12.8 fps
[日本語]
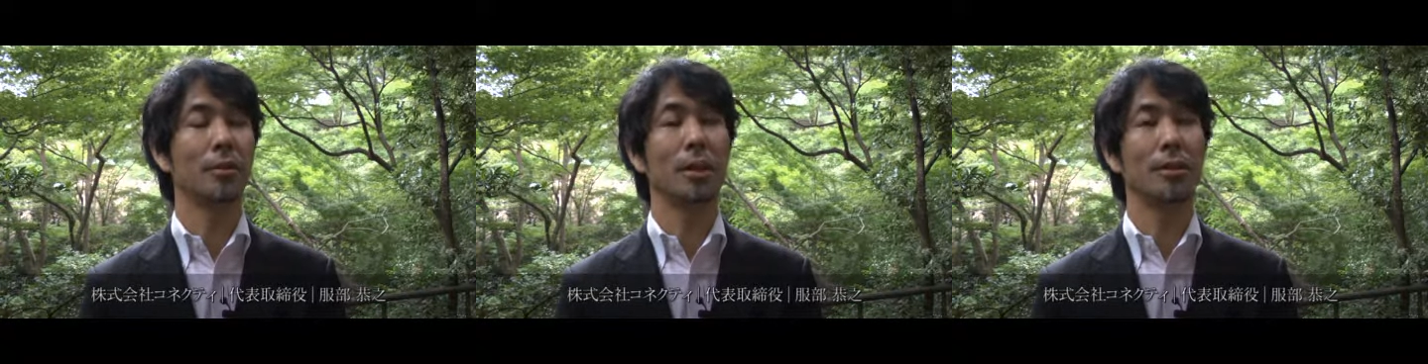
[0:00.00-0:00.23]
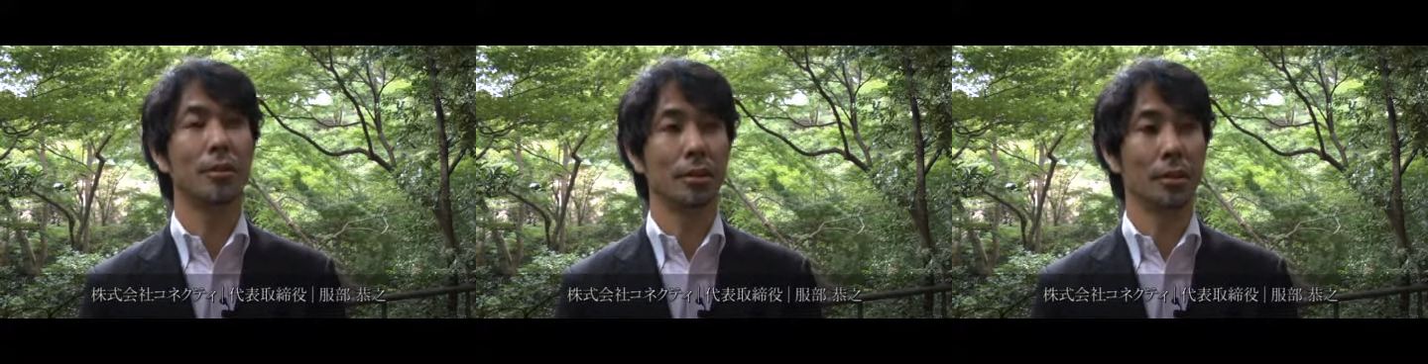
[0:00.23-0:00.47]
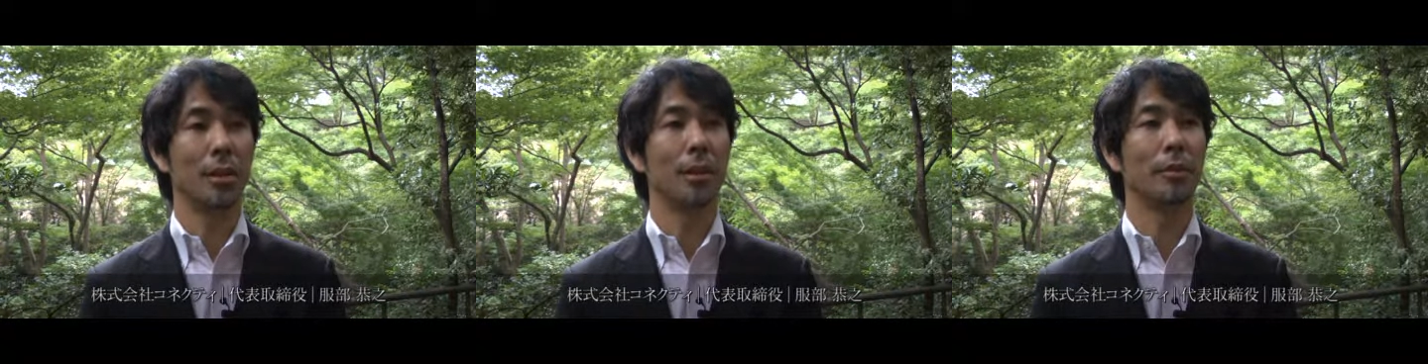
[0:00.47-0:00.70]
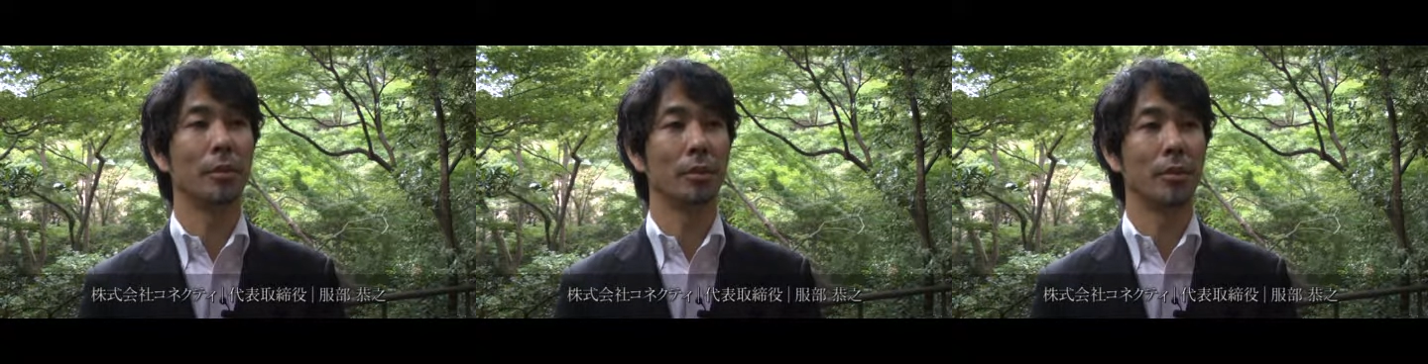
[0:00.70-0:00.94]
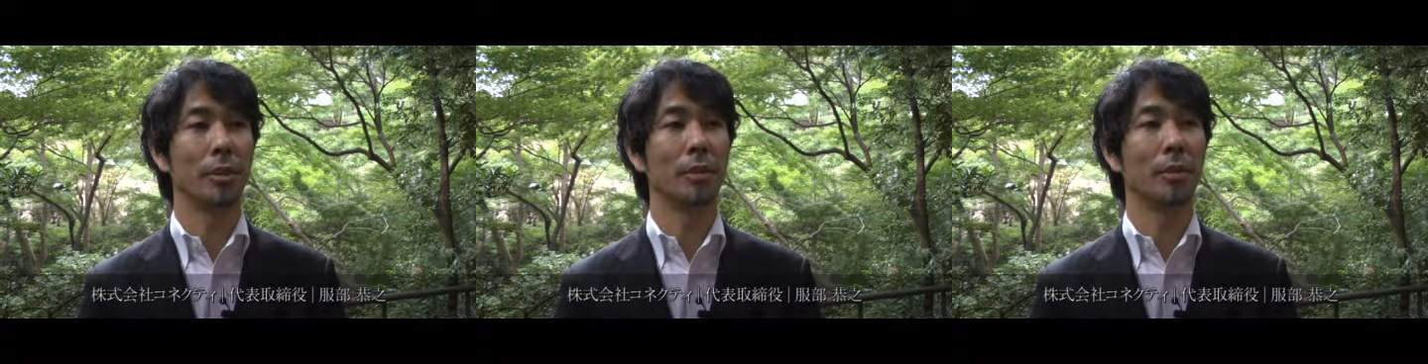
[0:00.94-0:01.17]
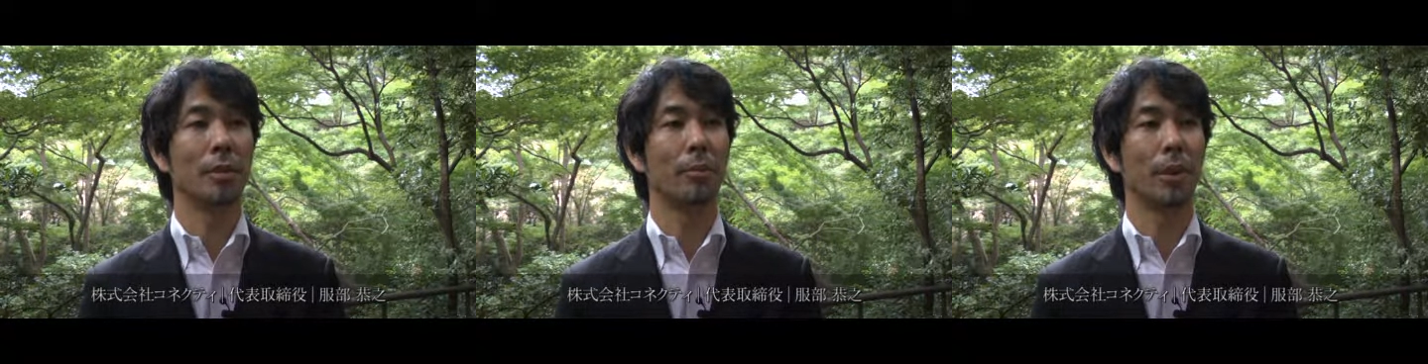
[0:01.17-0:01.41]
2つのサービスを
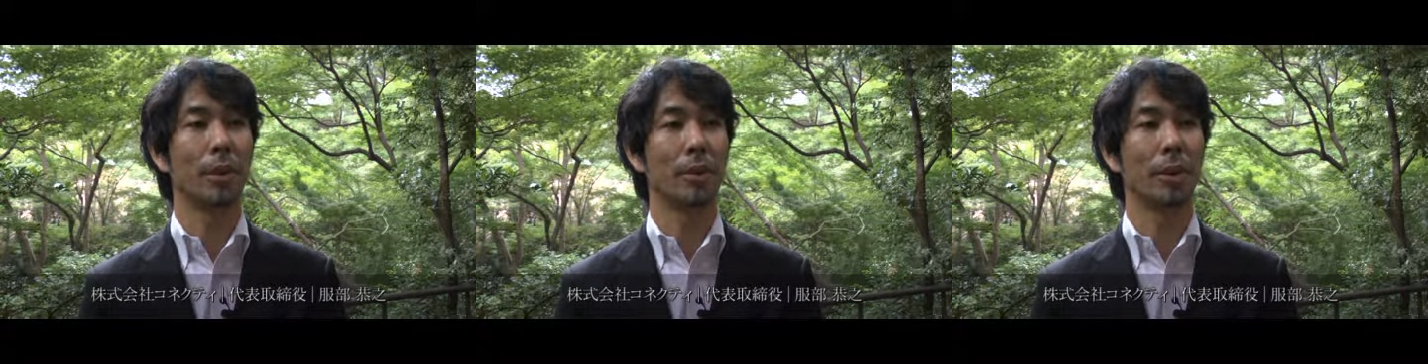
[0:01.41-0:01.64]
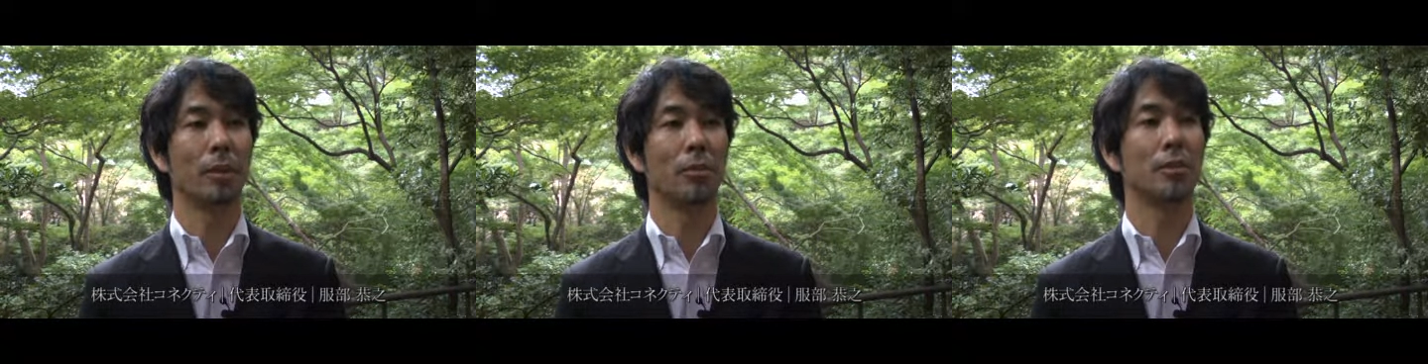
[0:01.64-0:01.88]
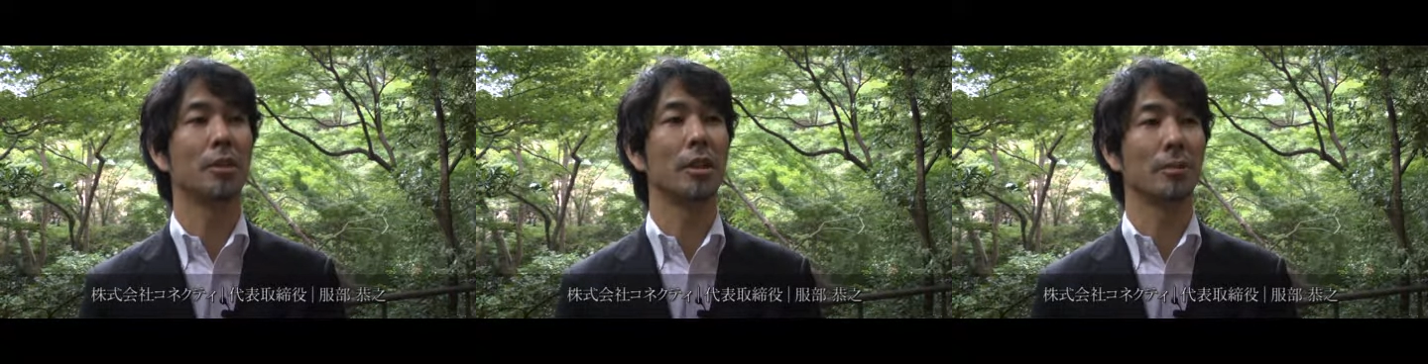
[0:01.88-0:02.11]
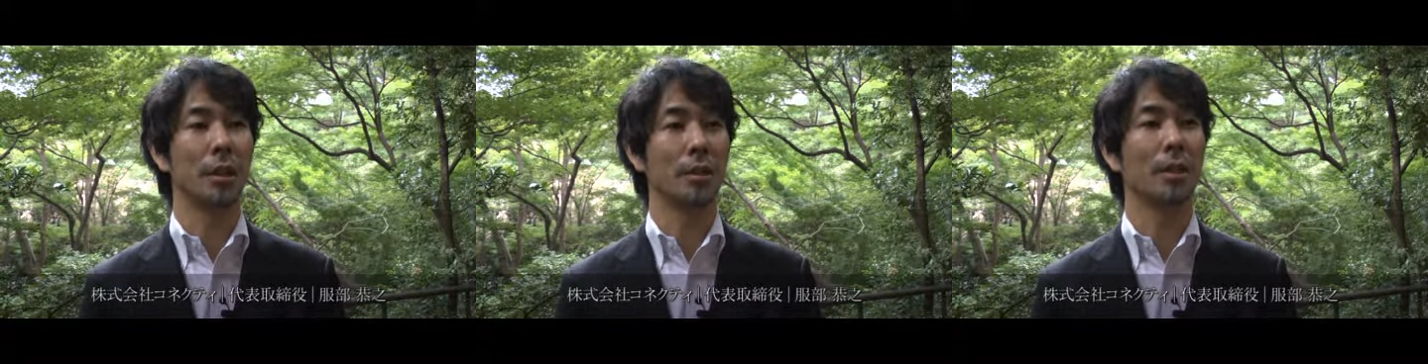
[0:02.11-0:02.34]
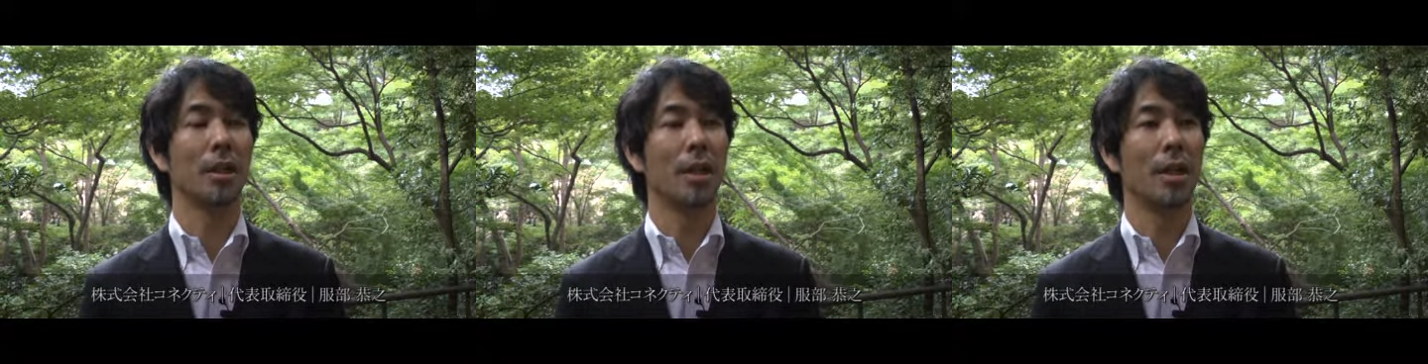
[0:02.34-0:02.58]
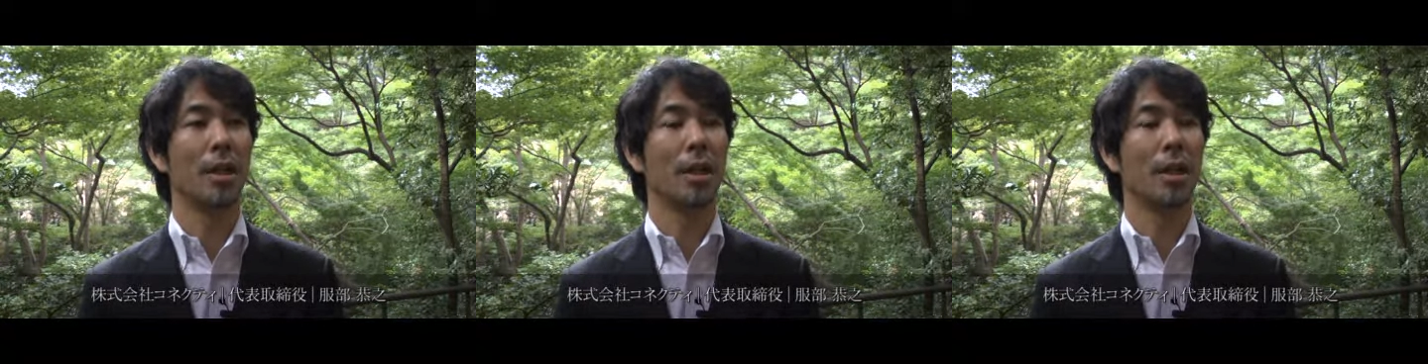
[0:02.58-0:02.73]
企業様に提供しています、